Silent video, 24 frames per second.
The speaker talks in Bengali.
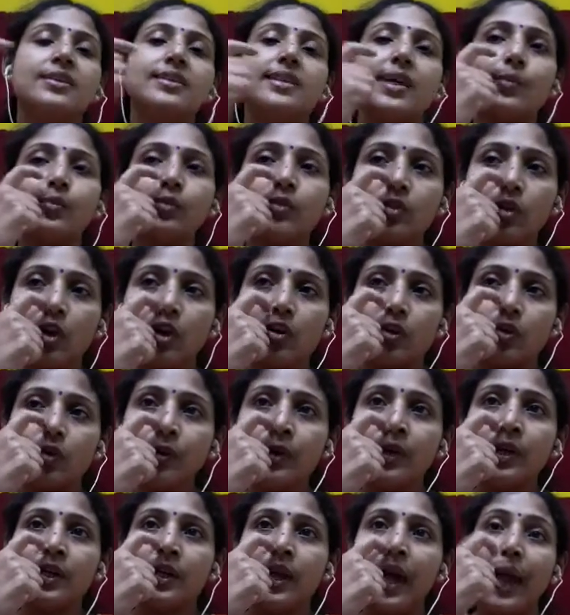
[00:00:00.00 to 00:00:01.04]
যেমন ধরো
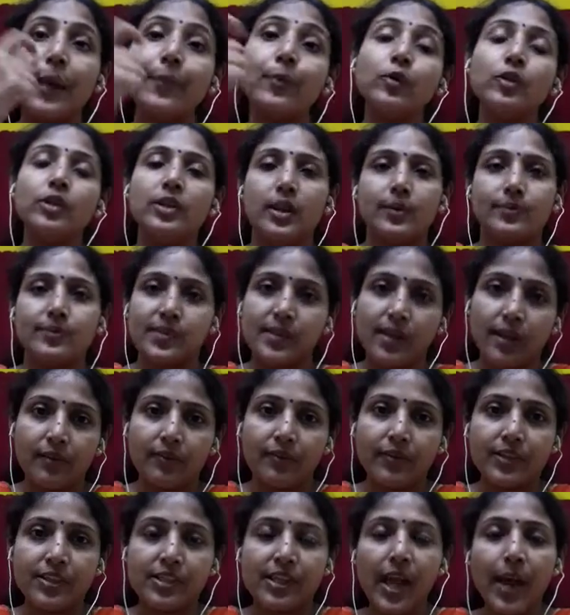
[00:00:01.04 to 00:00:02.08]
অ্যামোনিয়াম
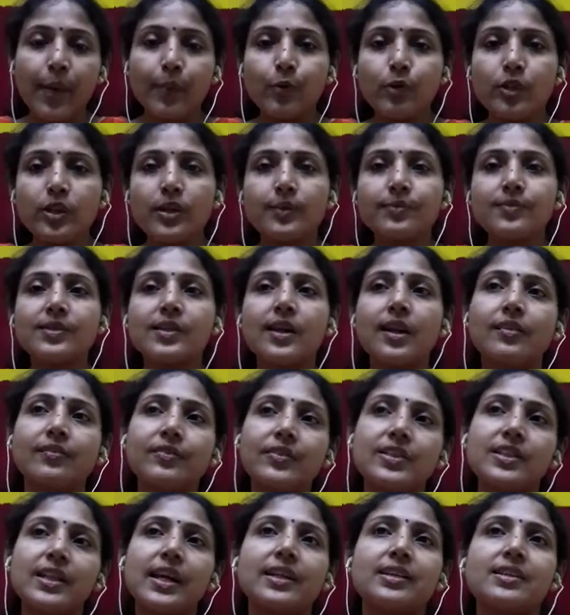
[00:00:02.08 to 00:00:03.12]
সালফেট অ্যামোনিয়াম
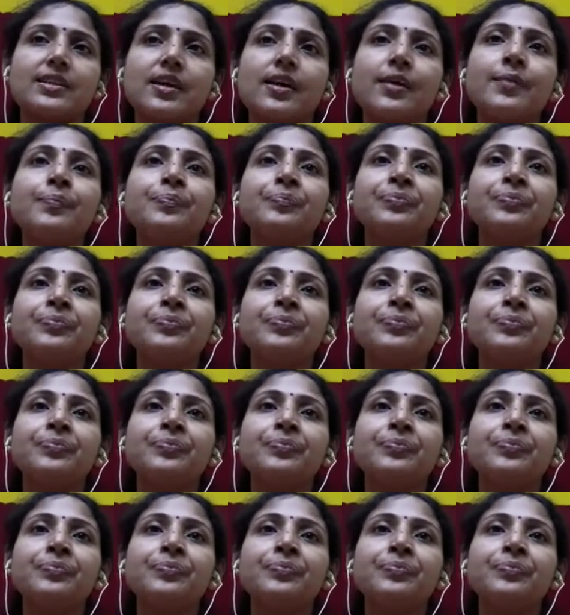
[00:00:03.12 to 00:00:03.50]
সালফেট একটা